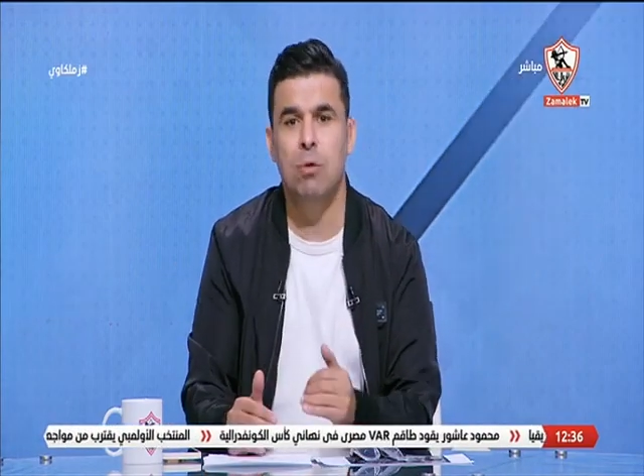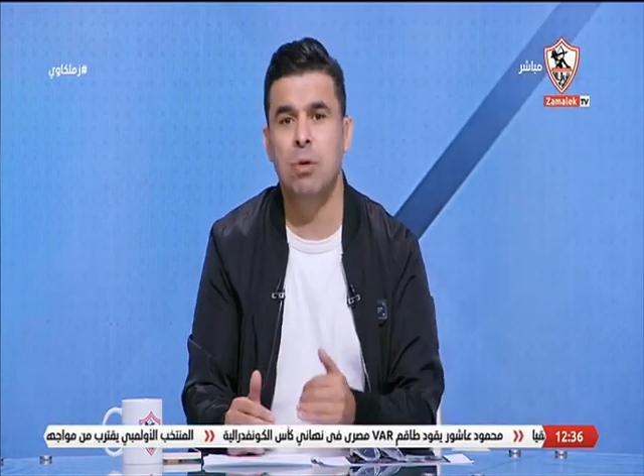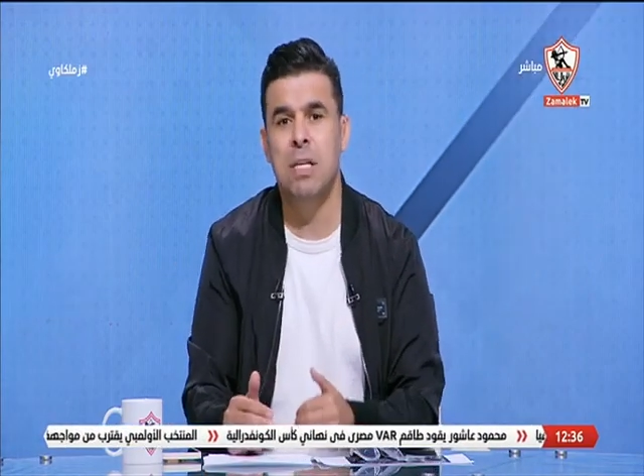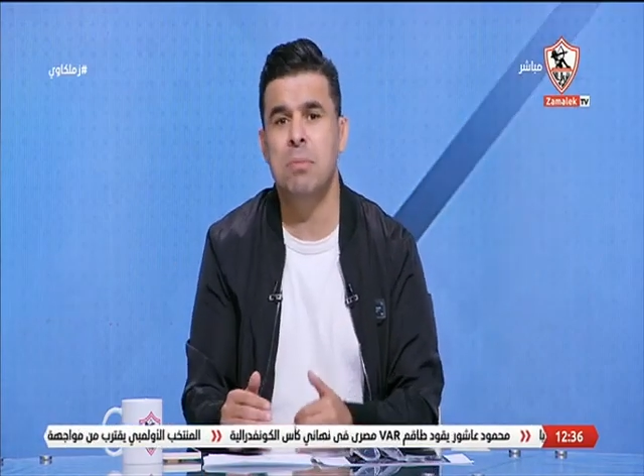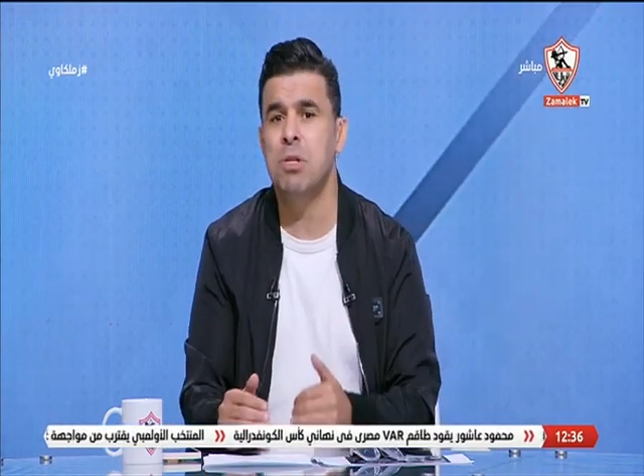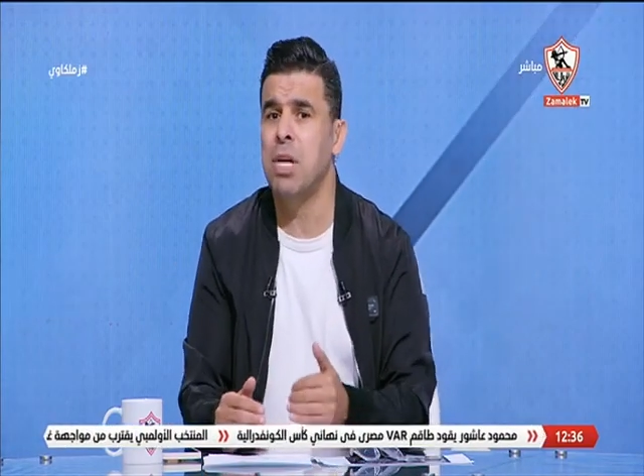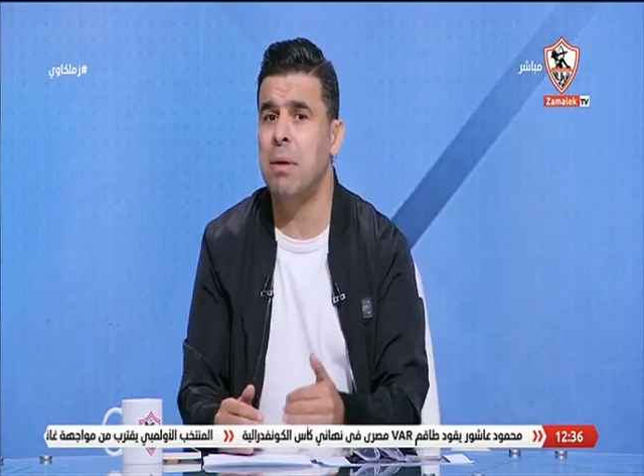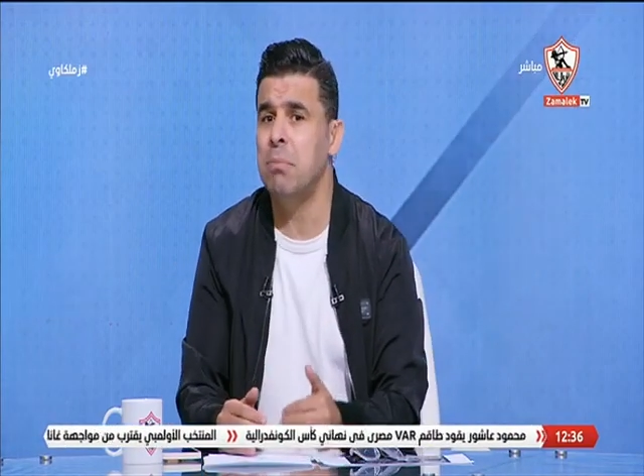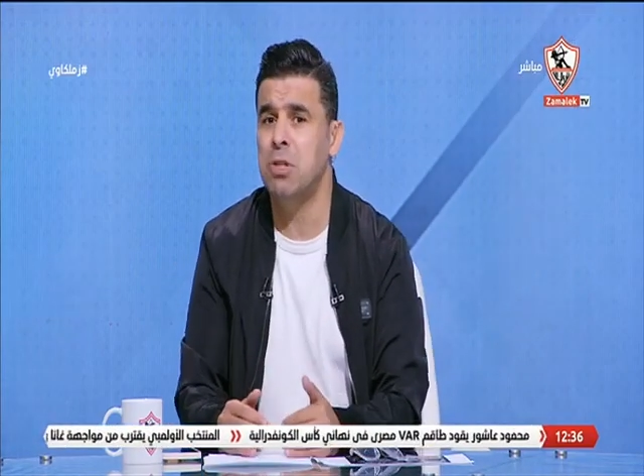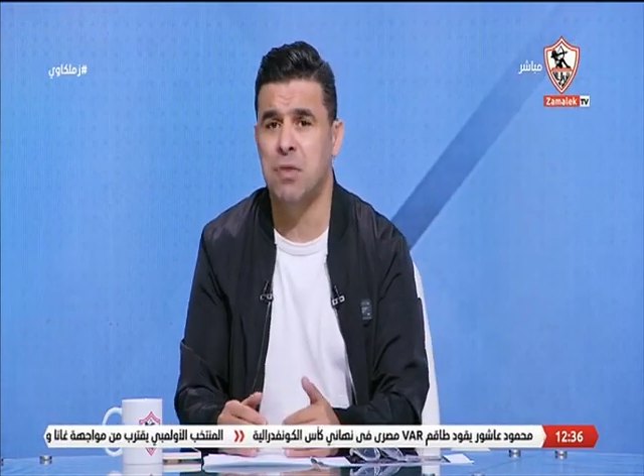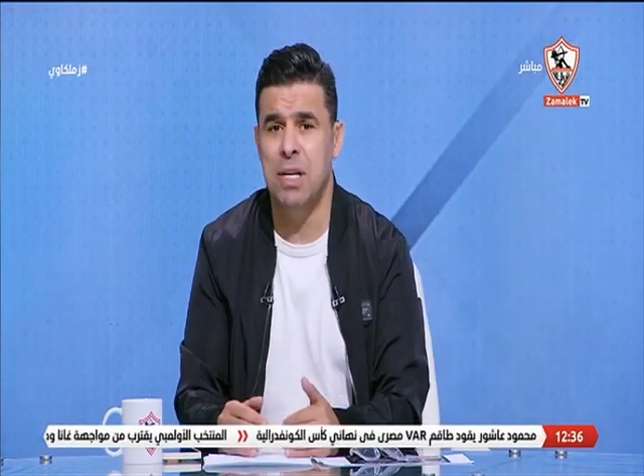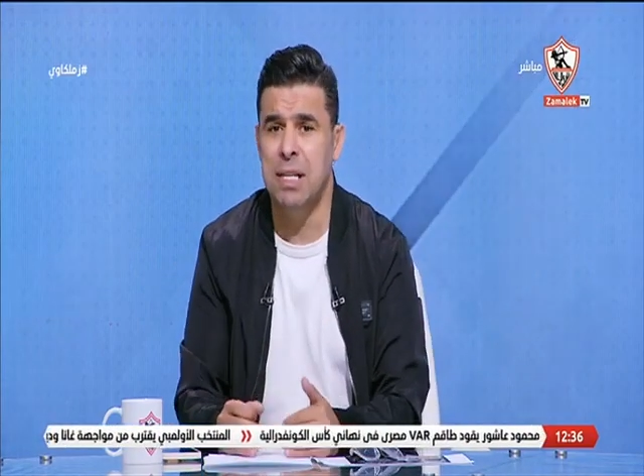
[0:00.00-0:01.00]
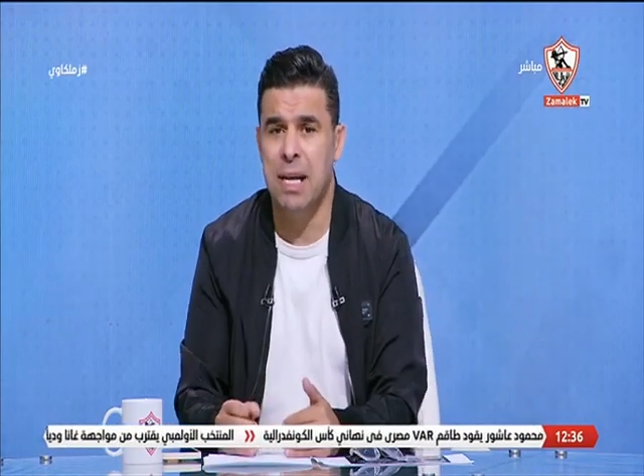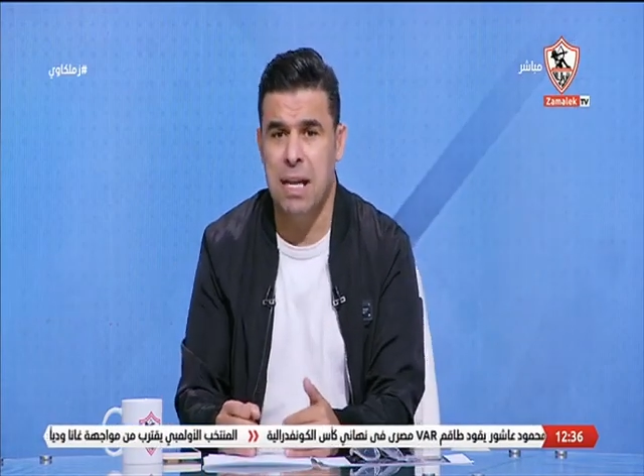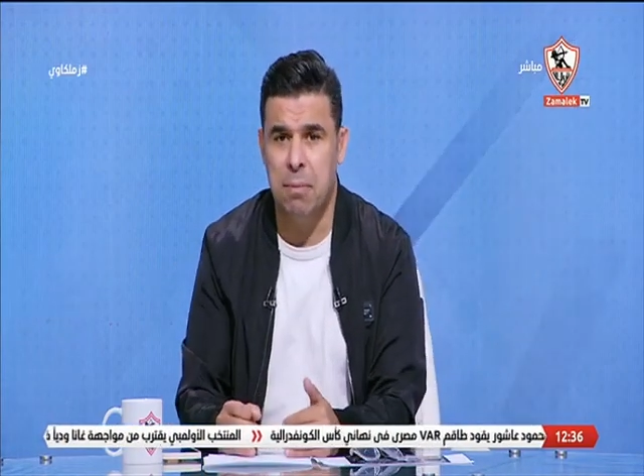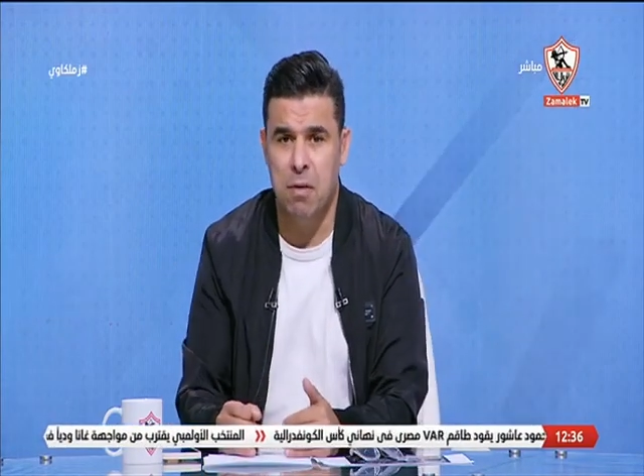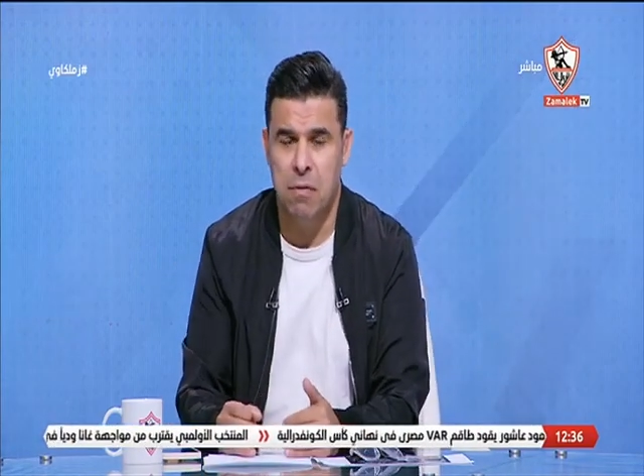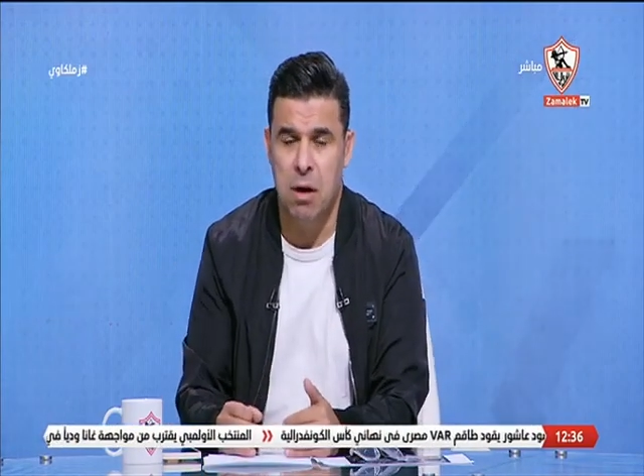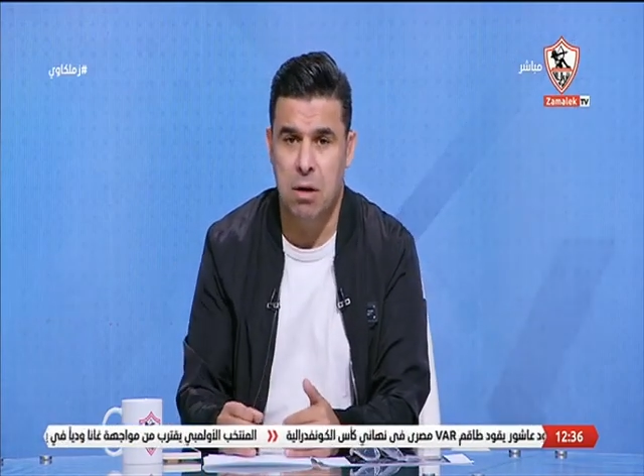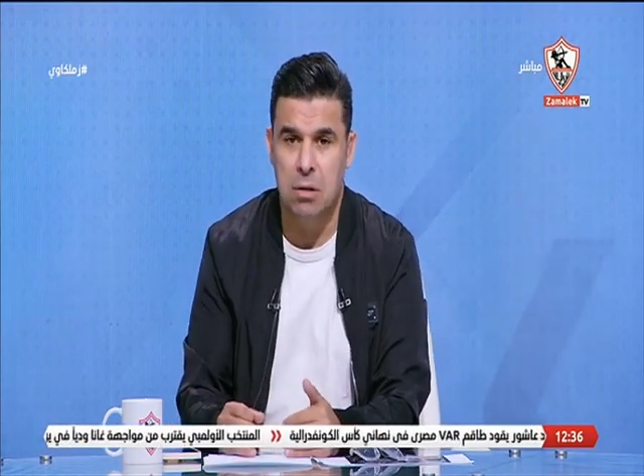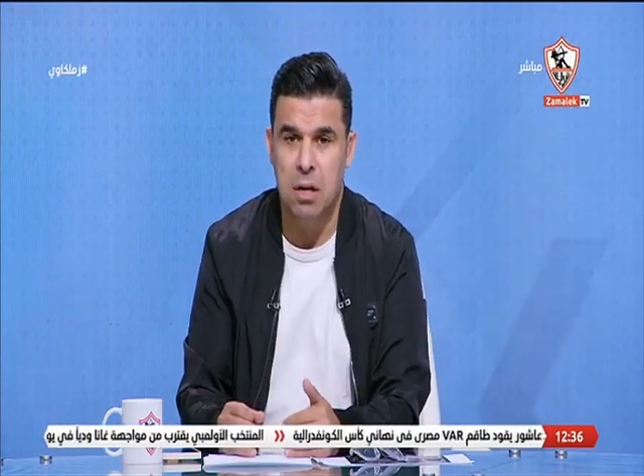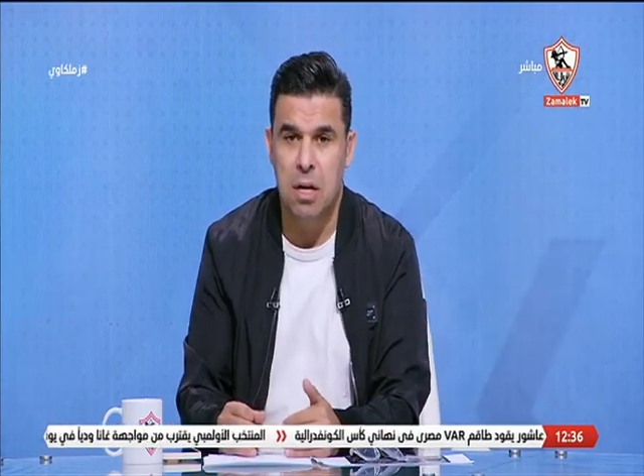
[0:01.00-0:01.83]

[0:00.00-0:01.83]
ودي مش كمان مش فريق الداخليه بقى فقط